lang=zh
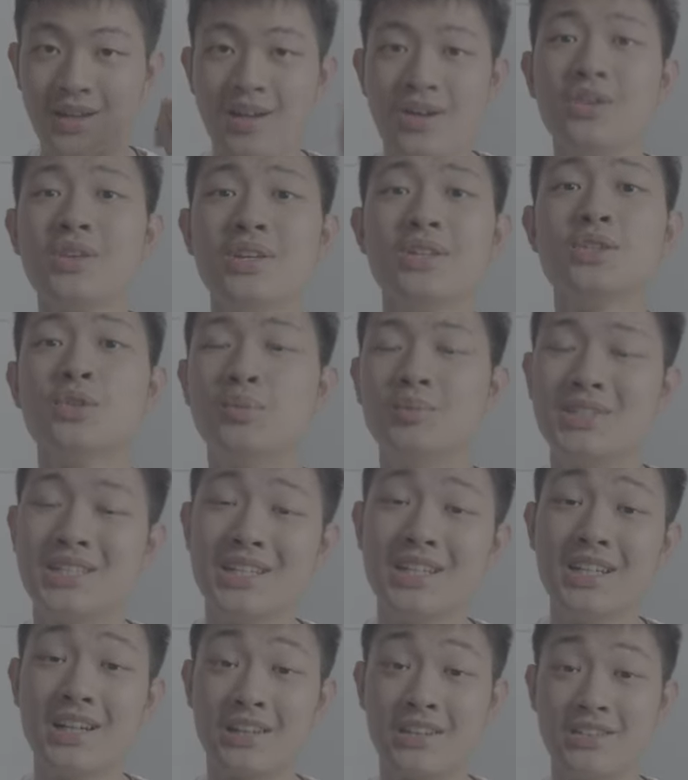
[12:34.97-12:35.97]
OK，这是我们今
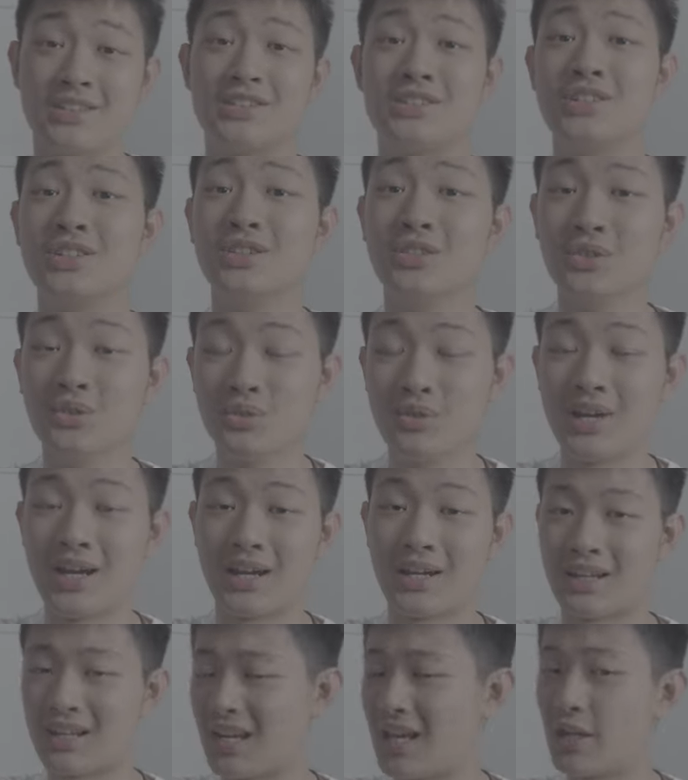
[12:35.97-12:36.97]
天的 g s t o n Luga
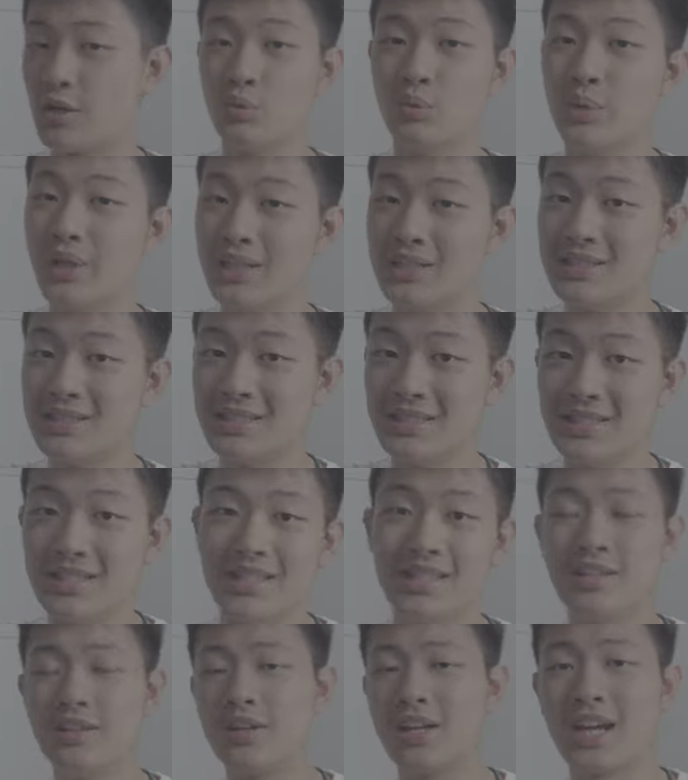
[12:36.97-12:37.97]
Lightweight 系
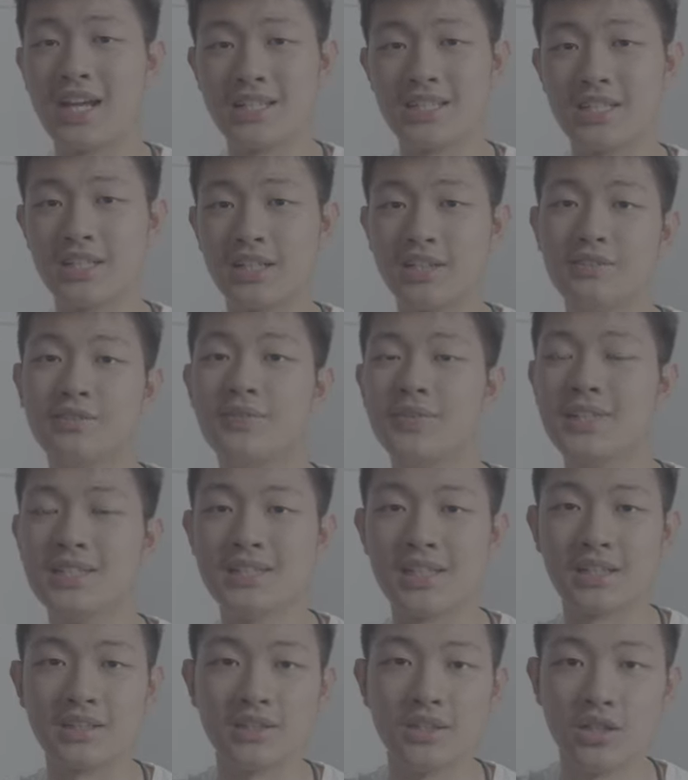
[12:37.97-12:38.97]
列的开箱跟分
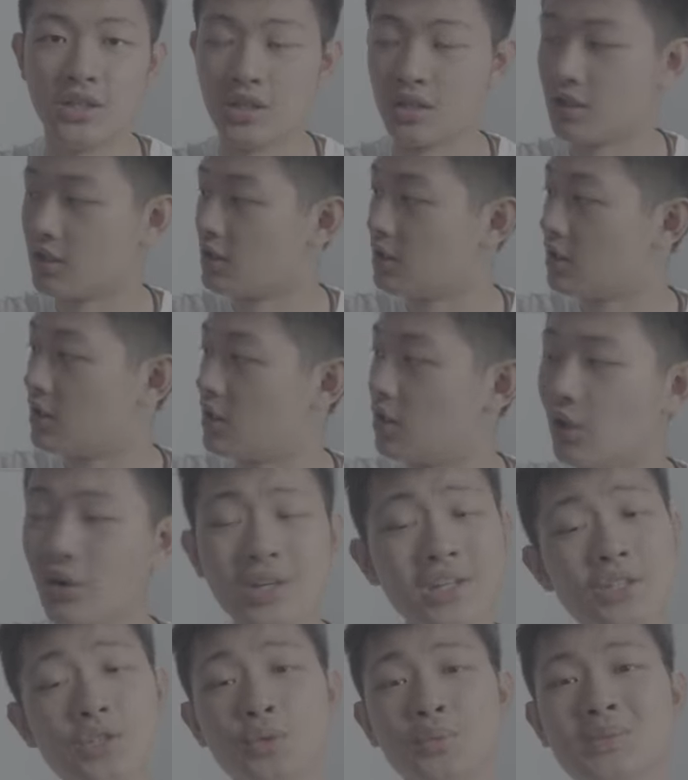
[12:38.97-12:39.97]
享。OK，
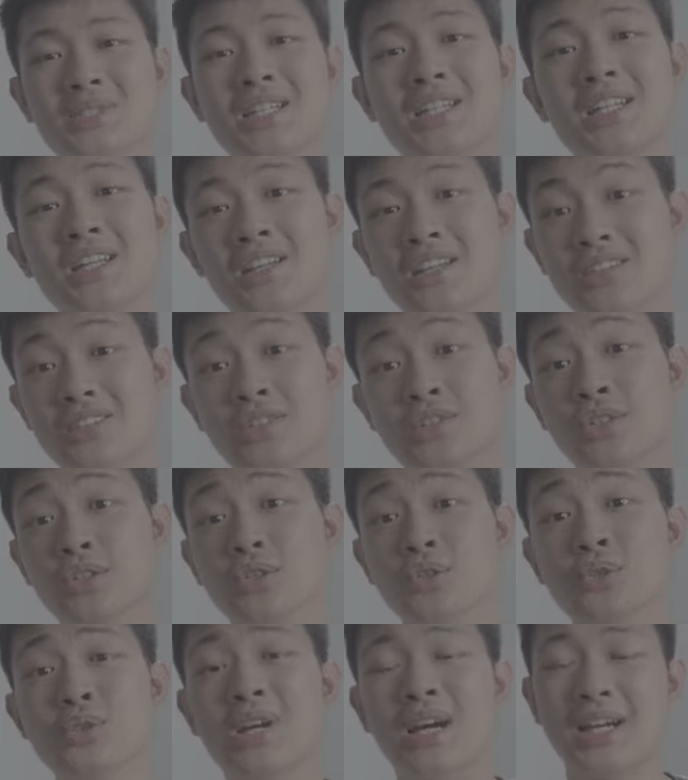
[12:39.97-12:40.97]
这是我们今天 g s t o n
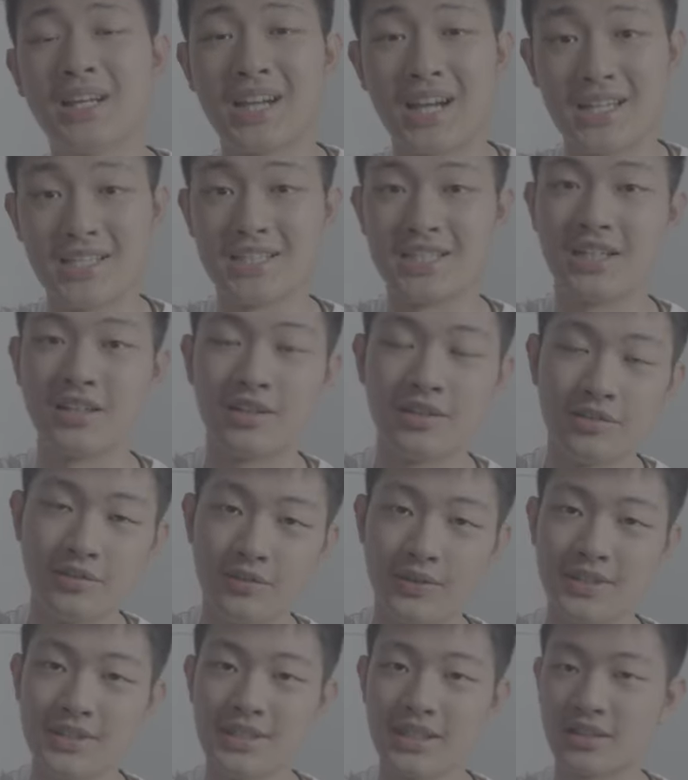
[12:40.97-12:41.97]
Luga 开箱跟
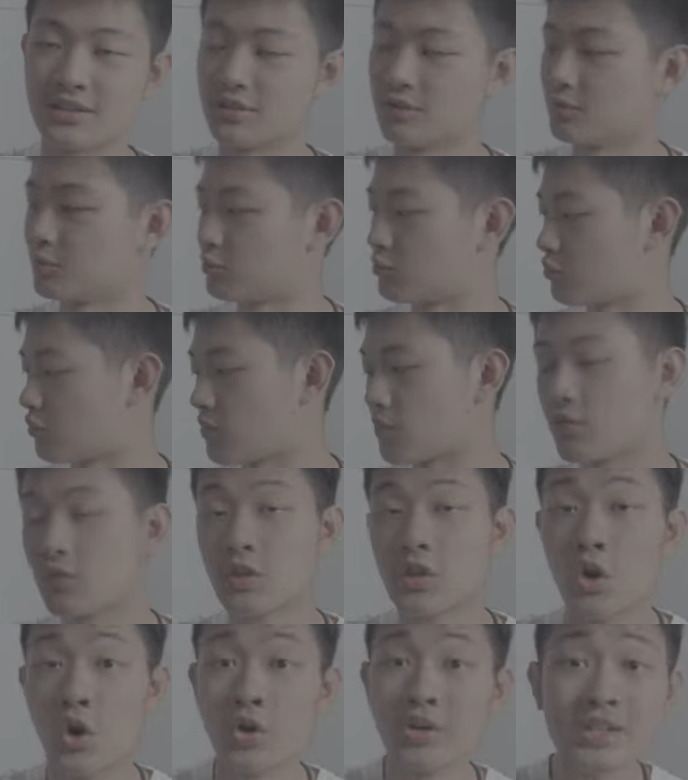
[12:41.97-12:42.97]
分享。
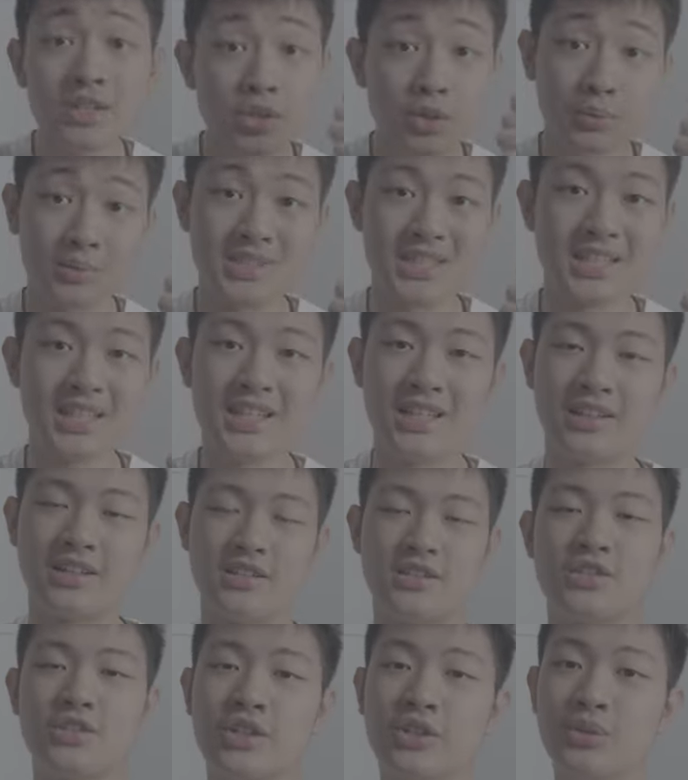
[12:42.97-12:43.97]
OK，是我们今天的
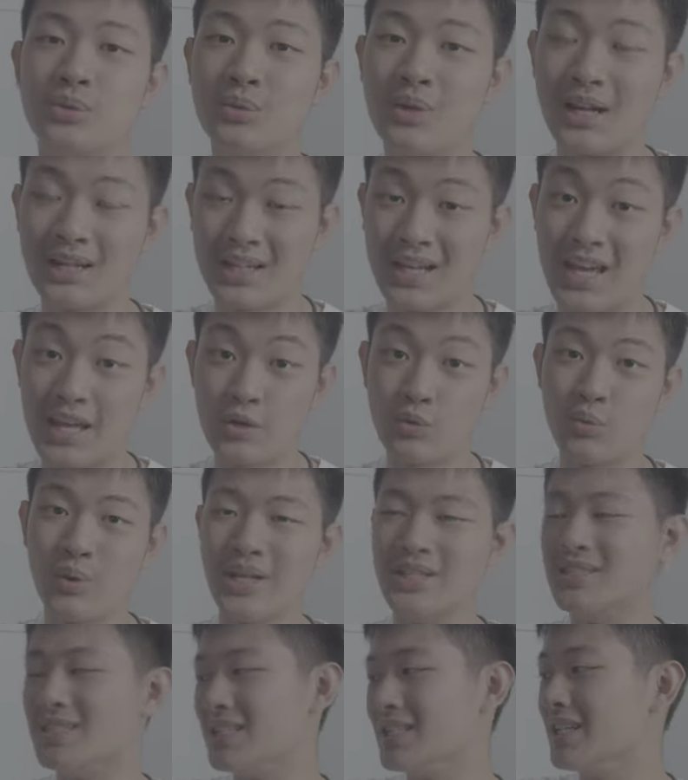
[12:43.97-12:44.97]
Gestonuga l l i g h t w a
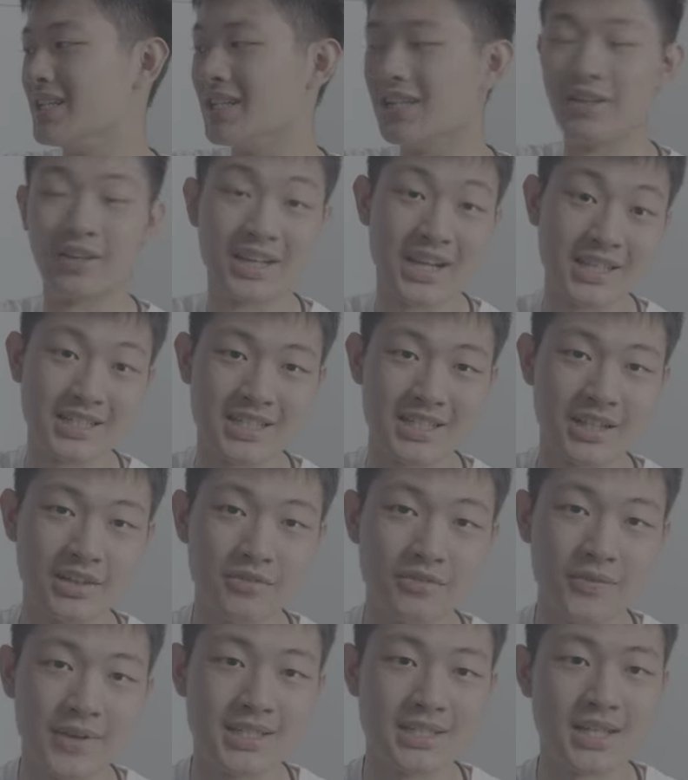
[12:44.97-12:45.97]
y 系列的开箱跟
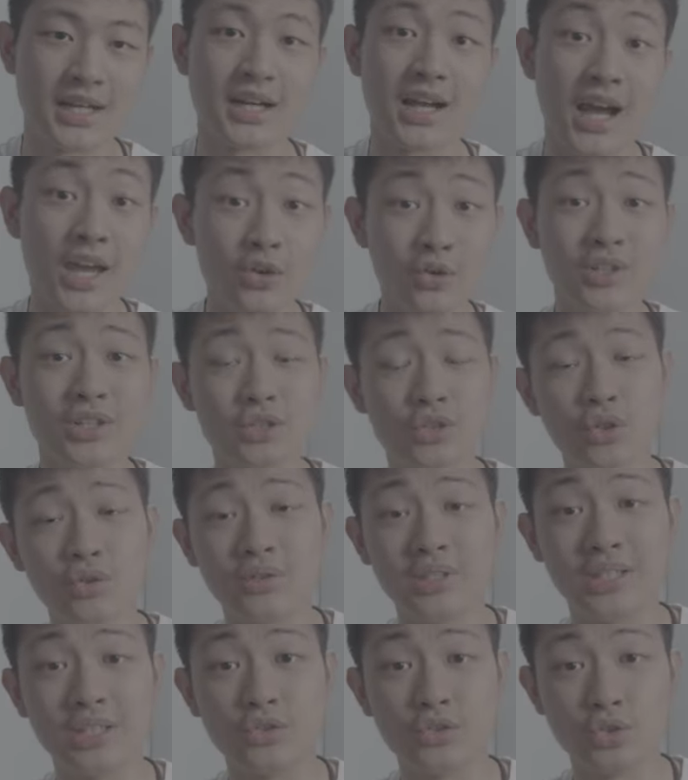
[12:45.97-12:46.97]
分享，还有一个重
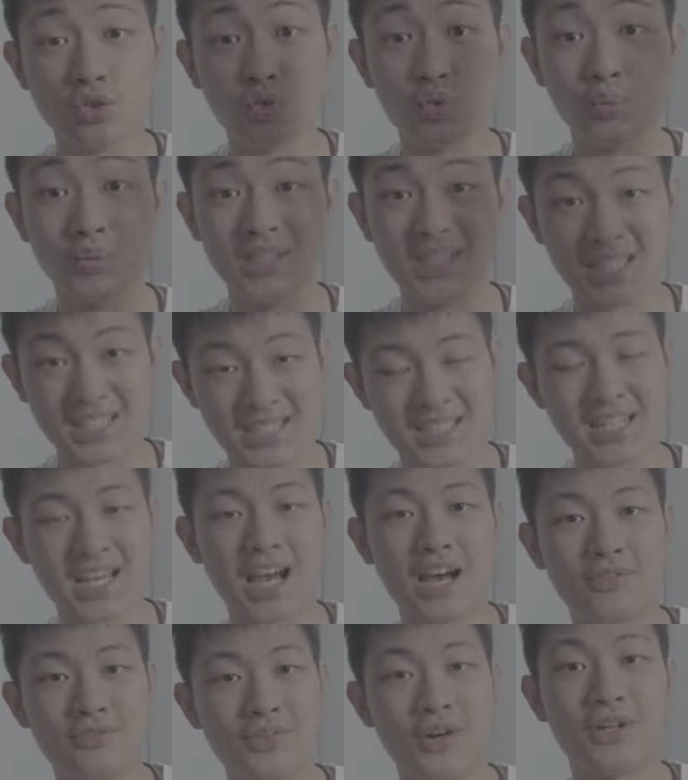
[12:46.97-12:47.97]
点就是我们在下
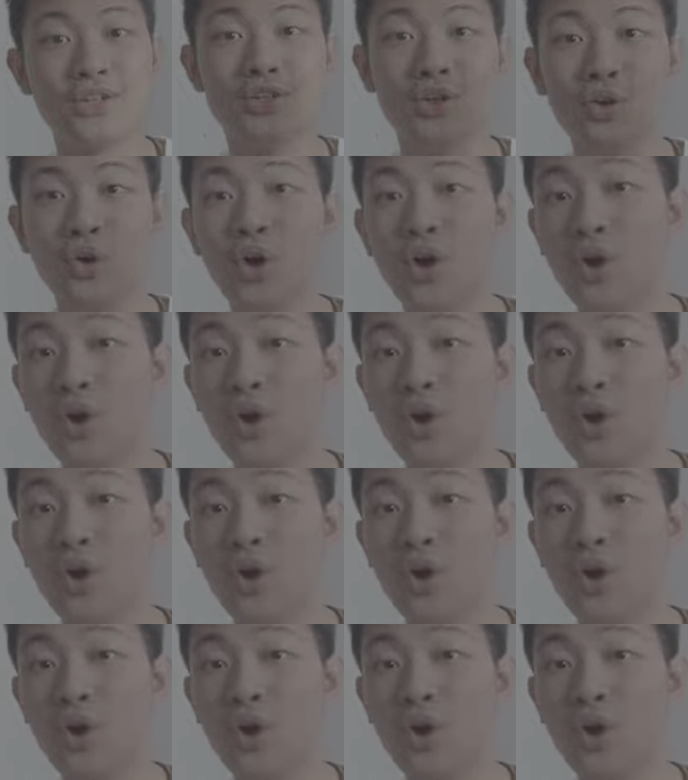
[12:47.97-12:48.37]
方有